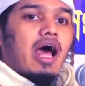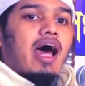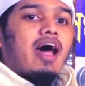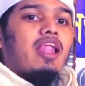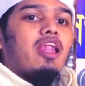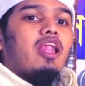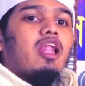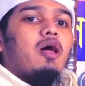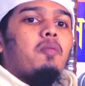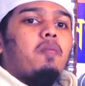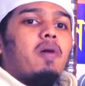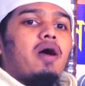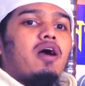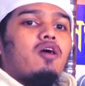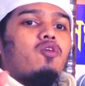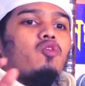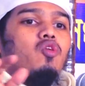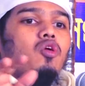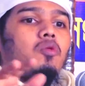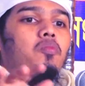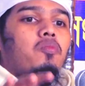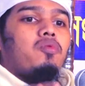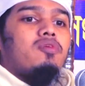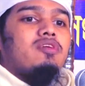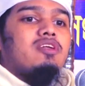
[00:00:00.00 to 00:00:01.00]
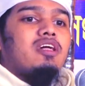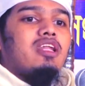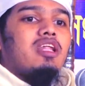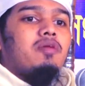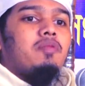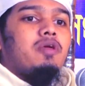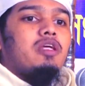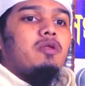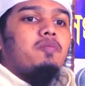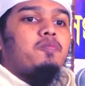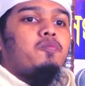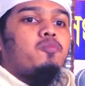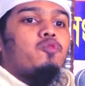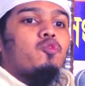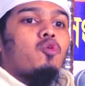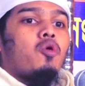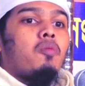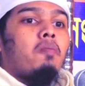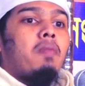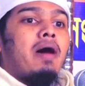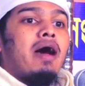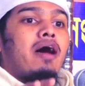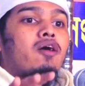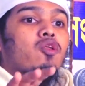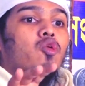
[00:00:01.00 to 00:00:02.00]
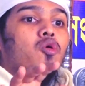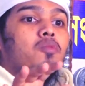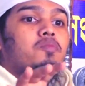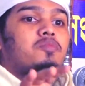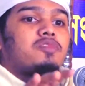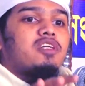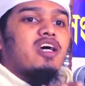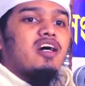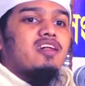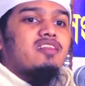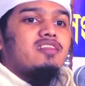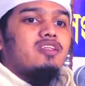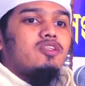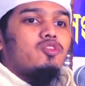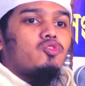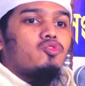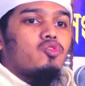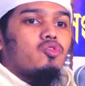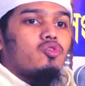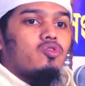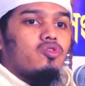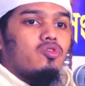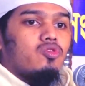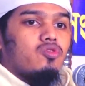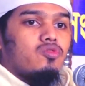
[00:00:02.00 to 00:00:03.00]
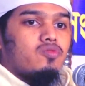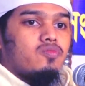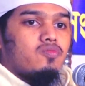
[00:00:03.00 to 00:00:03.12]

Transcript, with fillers: আল্লাহ পাক রব্বুল আলমিন পুরো মানব জাতির জন্য